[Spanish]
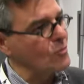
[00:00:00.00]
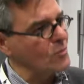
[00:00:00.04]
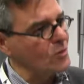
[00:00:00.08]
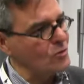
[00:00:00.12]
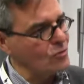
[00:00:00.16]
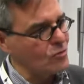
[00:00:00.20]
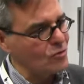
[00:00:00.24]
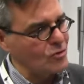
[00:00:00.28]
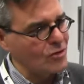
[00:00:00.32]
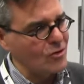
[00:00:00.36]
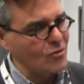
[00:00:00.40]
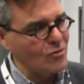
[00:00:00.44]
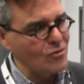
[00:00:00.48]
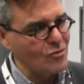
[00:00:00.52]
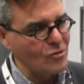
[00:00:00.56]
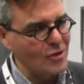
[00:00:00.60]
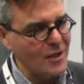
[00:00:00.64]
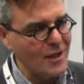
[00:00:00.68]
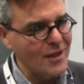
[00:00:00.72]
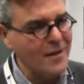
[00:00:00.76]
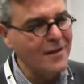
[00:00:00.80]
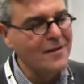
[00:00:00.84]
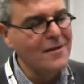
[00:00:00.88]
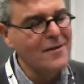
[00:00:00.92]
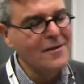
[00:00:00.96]
minutos de
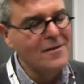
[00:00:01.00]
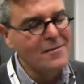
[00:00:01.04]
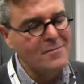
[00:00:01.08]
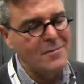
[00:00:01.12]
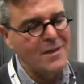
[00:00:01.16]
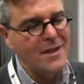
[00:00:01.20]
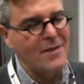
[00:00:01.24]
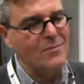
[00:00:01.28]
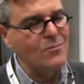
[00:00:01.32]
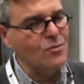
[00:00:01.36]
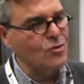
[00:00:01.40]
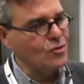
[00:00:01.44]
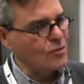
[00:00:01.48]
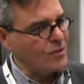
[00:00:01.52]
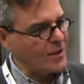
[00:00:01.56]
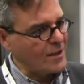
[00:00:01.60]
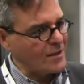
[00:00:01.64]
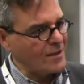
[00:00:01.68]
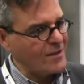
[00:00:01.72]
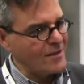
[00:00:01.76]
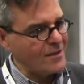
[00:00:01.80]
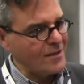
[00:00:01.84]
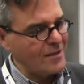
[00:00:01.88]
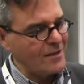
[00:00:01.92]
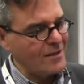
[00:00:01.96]
gloria para
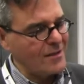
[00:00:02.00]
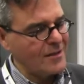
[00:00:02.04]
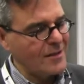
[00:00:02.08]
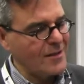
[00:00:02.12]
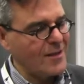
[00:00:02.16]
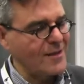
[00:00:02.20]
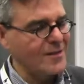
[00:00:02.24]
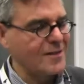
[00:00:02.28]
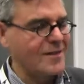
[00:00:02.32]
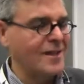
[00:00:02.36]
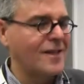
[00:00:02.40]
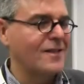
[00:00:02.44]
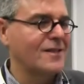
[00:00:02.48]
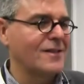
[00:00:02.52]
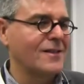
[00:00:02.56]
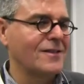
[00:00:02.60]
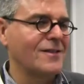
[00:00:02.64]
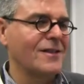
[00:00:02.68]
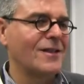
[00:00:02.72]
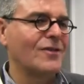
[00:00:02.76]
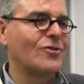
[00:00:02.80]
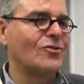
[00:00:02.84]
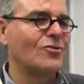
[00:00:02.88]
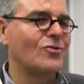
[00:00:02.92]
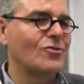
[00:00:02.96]
mostrarte ante el
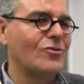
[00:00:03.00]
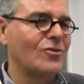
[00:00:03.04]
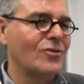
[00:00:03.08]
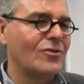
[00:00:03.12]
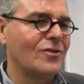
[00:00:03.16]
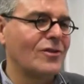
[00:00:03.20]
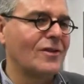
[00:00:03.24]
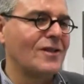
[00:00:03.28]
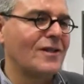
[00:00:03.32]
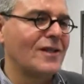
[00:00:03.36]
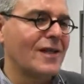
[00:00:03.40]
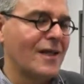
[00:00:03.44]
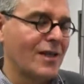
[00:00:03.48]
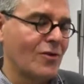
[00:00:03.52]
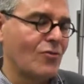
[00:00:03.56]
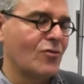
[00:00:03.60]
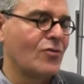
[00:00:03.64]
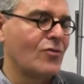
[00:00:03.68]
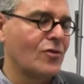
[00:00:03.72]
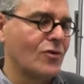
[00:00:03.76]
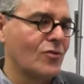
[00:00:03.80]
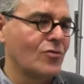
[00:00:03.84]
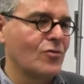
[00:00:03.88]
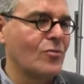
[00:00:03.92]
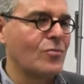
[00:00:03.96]
sector y dar a
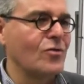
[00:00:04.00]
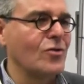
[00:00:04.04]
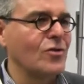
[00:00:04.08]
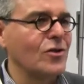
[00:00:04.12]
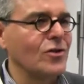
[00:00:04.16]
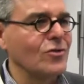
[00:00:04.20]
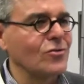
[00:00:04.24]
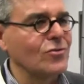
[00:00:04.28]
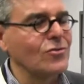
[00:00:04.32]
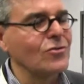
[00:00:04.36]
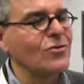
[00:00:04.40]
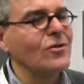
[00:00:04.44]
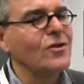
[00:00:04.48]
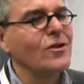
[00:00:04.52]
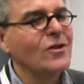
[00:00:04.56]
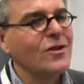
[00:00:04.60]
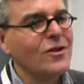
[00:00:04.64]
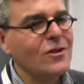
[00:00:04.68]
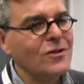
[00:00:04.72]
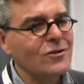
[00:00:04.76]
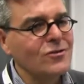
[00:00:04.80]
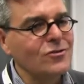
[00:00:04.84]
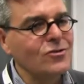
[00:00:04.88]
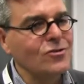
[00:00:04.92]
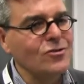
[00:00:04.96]
conocer tu proyecto,
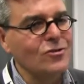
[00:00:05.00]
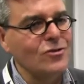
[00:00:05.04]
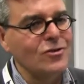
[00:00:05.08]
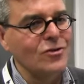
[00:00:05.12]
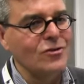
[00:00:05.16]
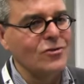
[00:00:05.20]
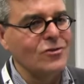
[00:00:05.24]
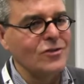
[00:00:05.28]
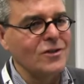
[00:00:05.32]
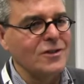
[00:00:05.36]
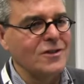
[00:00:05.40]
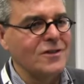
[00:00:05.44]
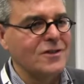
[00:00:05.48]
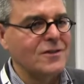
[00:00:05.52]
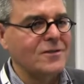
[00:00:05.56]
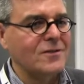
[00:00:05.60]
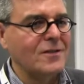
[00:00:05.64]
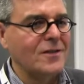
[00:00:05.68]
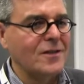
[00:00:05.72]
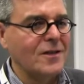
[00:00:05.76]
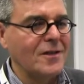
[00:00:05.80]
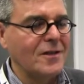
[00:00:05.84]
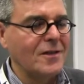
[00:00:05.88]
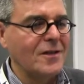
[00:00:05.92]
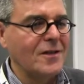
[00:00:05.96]
yo creo que es
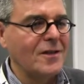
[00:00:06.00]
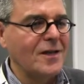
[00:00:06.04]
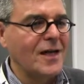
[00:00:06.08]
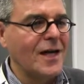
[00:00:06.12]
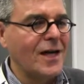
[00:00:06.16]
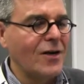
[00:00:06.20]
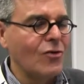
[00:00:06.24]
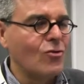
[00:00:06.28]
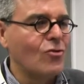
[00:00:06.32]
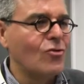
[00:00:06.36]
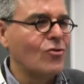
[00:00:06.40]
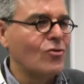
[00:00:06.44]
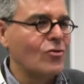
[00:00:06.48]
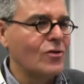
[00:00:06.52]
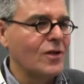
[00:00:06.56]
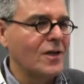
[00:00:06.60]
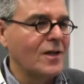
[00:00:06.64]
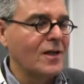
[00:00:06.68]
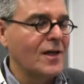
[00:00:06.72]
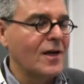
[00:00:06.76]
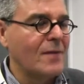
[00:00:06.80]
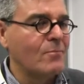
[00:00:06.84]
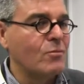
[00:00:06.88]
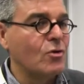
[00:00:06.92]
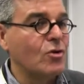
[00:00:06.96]
eh, algo
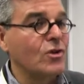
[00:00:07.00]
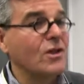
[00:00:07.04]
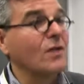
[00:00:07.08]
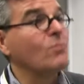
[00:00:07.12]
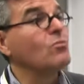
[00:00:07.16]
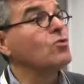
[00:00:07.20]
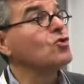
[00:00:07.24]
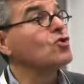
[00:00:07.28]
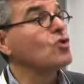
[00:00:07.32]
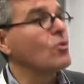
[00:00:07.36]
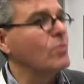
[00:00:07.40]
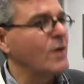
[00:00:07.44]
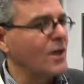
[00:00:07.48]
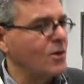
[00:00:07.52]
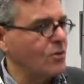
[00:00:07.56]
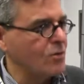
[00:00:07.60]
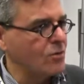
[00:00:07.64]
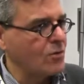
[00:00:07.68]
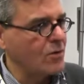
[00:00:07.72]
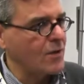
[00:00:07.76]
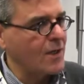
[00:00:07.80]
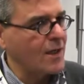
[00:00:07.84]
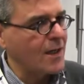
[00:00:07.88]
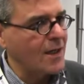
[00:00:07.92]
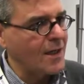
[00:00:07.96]
que aporta mucho
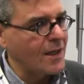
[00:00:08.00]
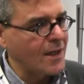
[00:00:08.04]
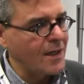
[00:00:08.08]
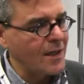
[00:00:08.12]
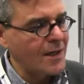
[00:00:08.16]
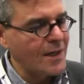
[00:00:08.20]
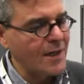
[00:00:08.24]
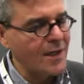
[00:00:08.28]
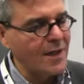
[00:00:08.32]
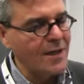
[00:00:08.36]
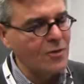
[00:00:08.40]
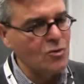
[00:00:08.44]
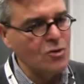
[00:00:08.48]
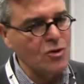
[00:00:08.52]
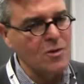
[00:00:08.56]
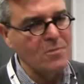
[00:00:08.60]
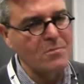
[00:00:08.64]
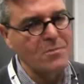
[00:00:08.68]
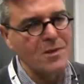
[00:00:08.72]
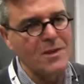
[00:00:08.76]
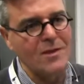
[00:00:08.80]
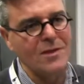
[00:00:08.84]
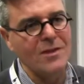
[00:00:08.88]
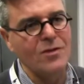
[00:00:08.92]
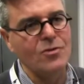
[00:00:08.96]
valor a, a los
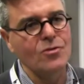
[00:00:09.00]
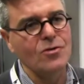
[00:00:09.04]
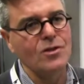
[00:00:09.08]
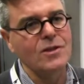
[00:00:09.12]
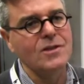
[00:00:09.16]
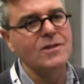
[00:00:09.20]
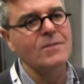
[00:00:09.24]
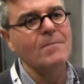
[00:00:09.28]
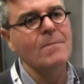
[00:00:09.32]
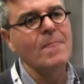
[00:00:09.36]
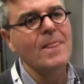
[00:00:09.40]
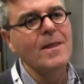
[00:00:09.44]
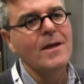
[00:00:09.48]
emprendedores.